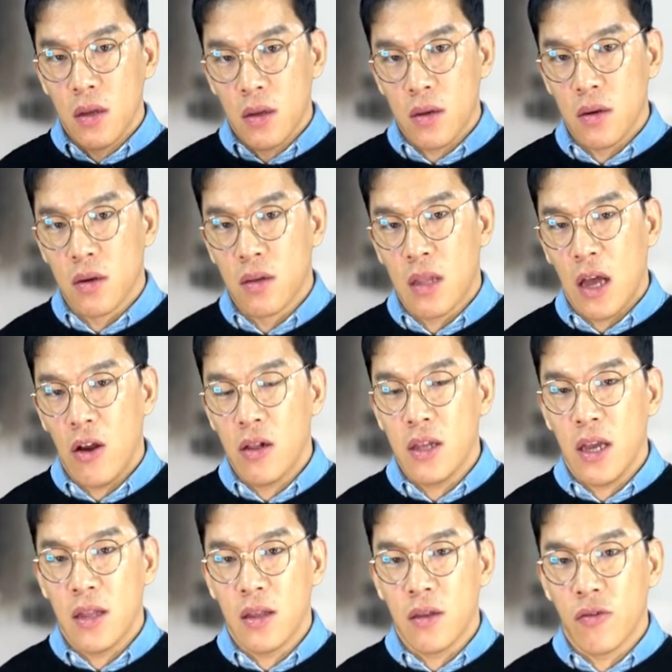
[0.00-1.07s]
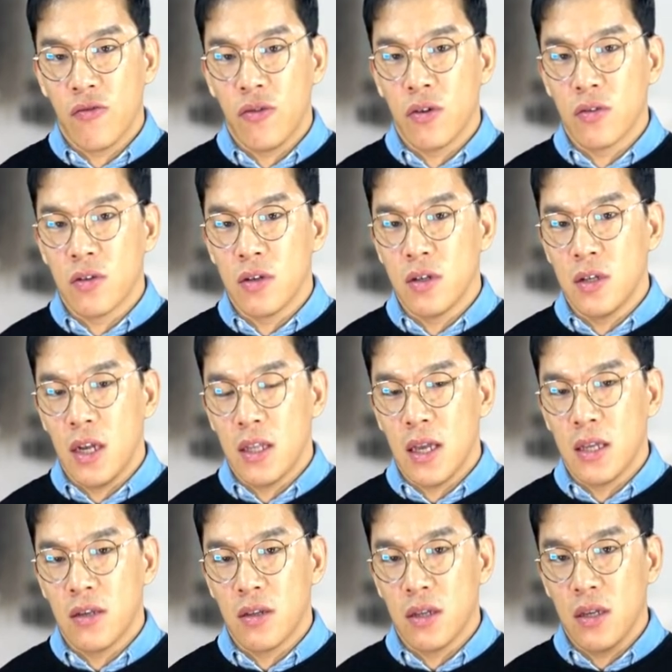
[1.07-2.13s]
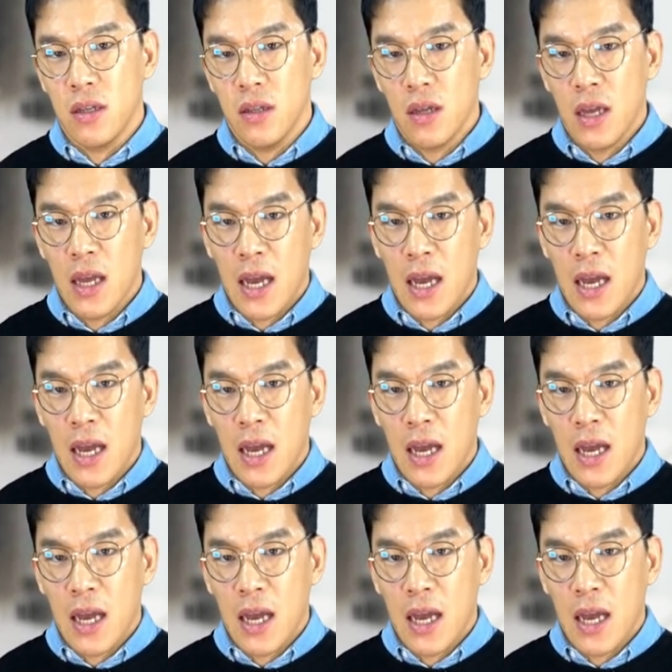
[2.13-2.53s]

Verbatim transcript: 그 나열되어 있는 규정들에 대해서는